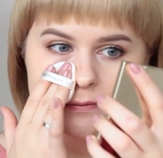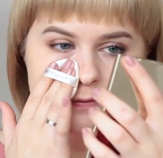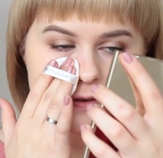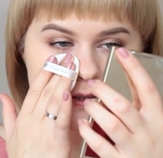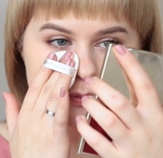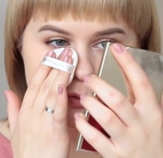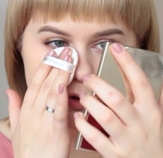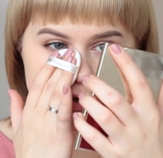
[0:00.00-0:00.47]

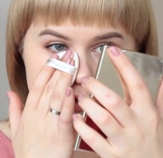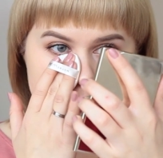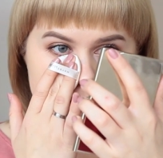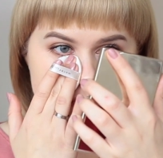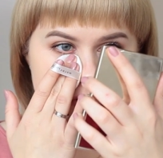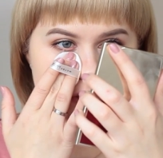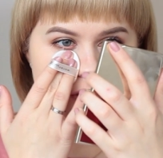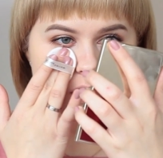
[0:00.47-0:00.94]

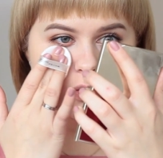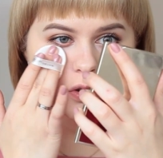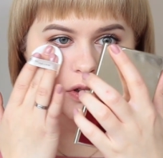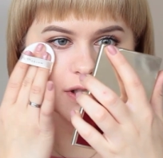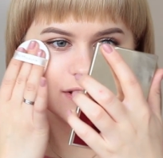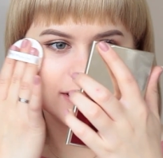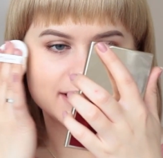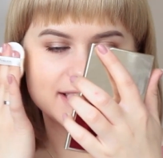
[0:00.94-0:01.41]
Возможно, у них
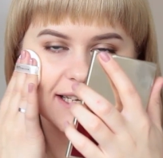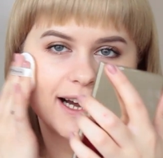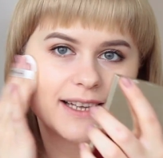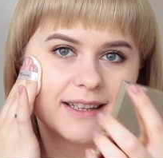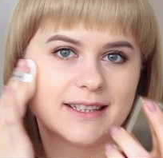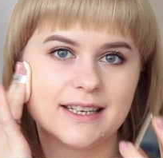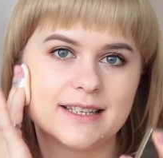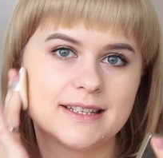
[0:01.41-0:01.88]
какой-то
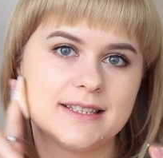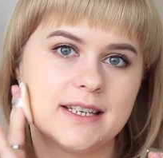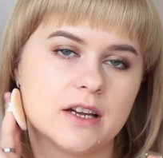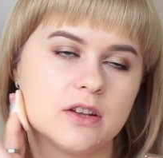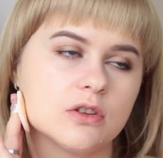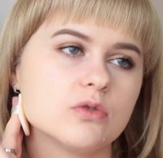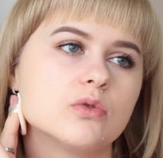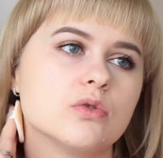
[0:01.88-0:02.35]
десятый
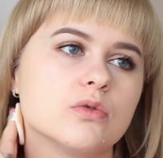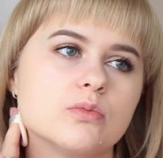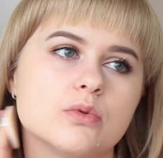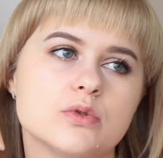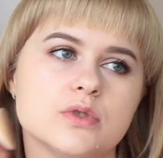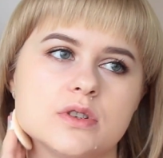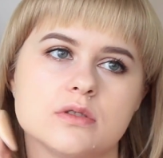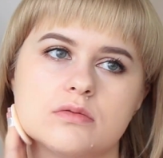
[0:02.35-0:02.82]
оттенок, он
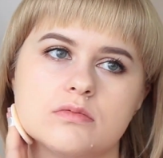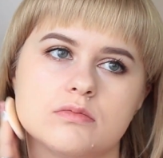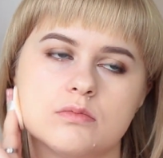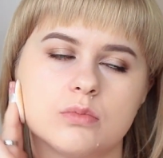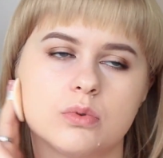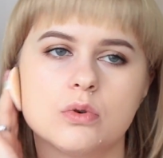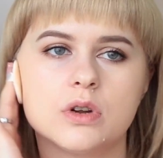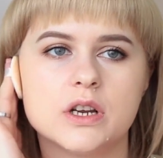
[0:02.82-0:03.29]
будет
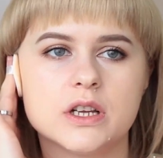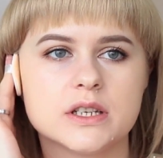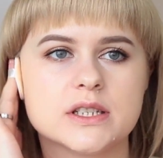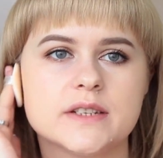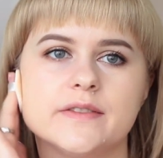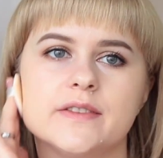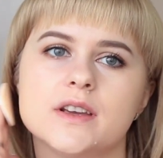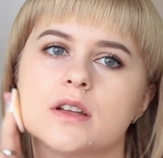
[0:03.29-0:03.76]
более
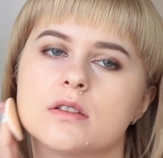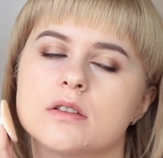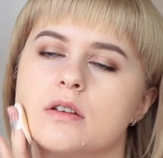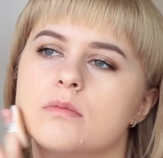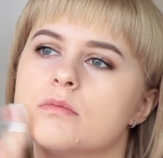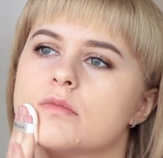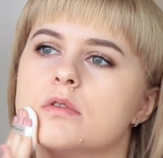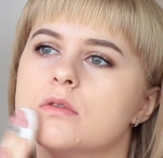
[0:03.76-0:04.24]

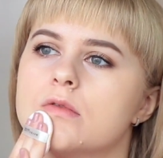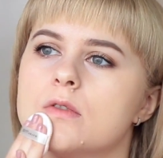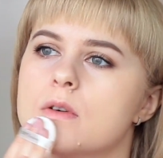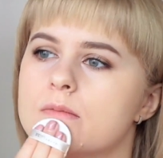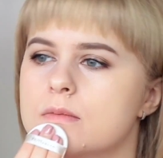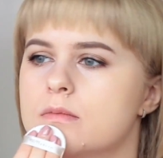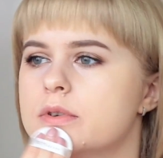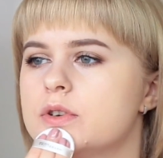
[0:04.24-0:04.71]
светлым.
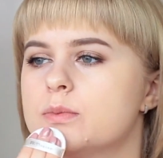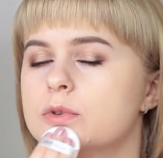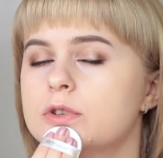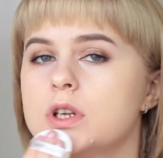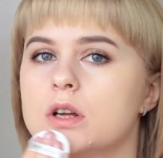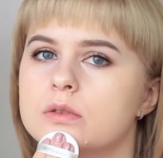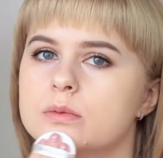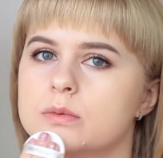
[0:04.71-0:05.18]
Но
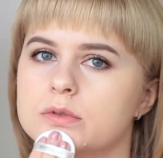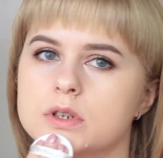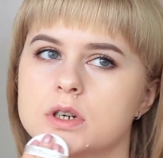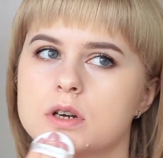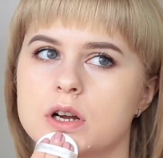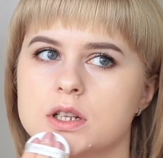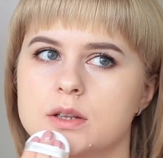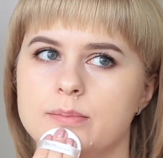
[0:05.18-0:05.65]
почему-то я
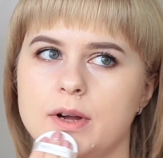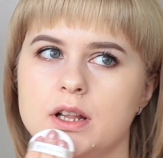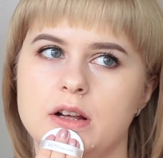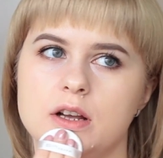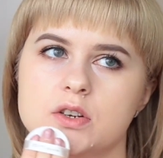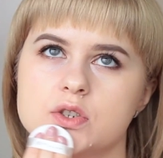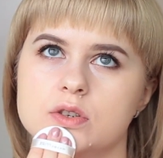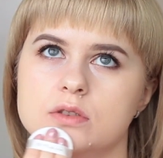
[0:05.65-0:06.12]
думала, когда
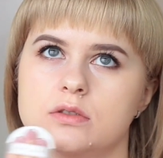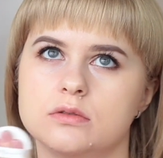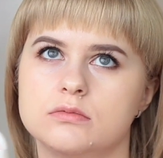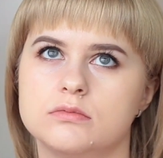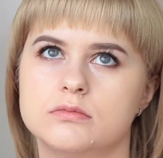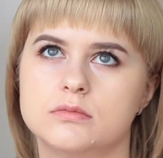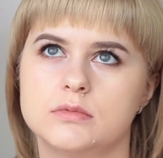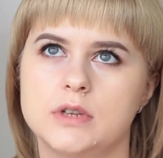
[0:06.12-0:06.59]
брала, что
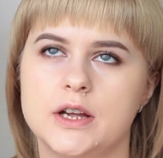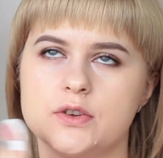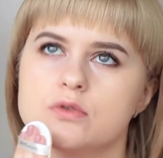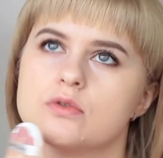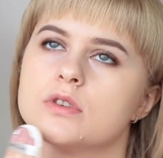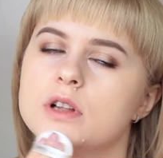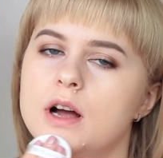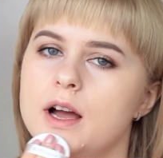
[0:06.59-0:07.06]

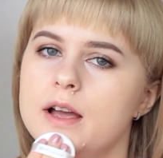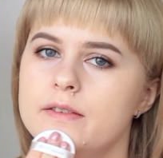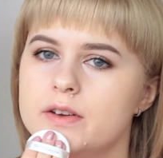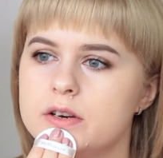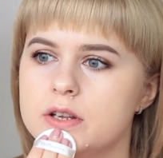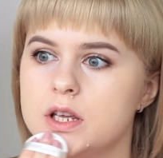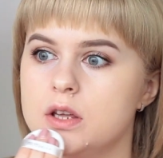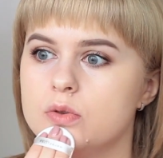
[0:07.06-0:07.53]
Natural
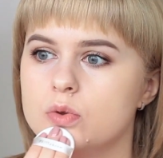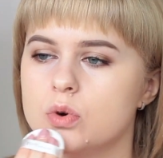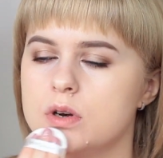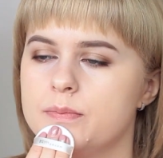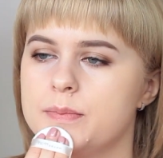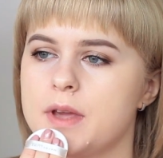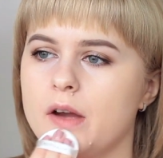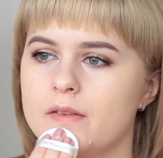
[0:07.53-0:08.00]

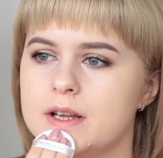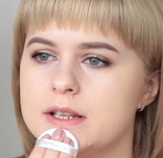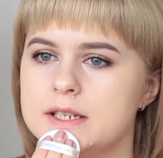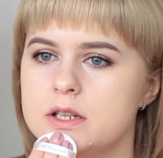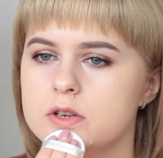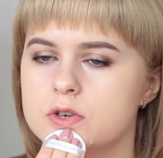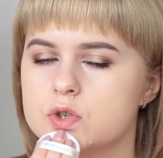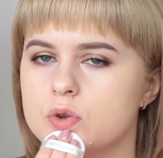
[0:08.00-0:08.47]
Ivory и первый
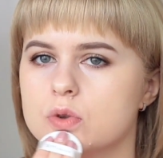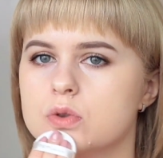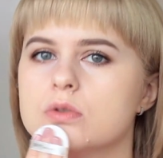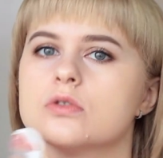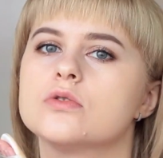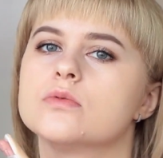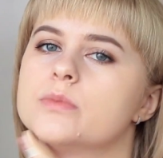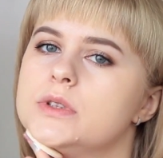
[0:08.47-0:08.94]
оттенок, что он
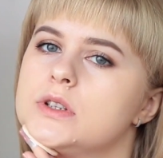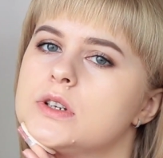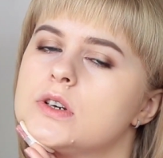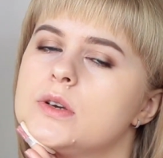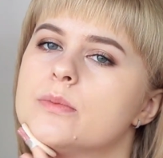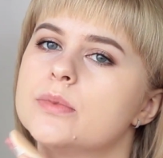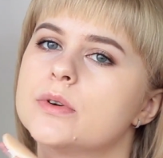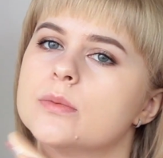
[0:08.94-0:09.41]
должен быть
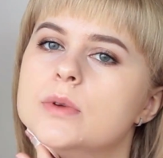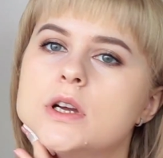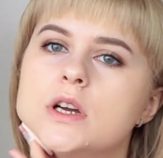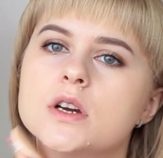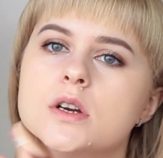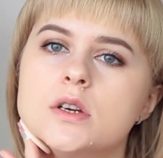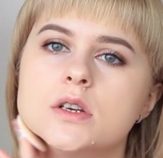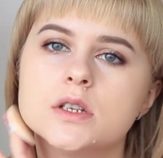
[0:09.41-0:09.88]
таким прям
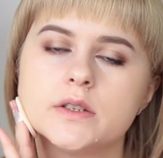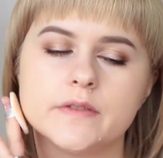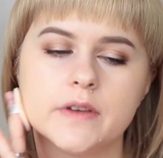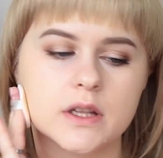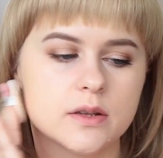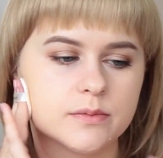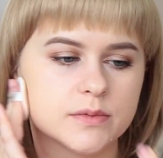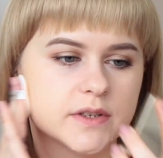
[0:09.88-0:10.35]

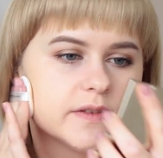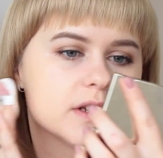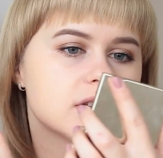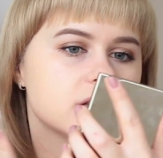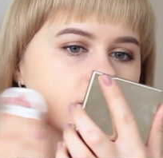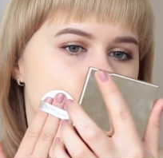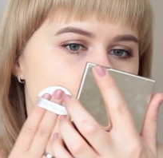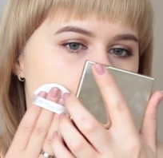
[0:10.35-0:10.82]

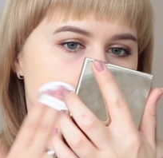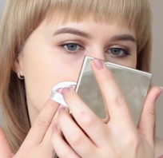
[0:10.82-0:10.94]
светлым-светлым.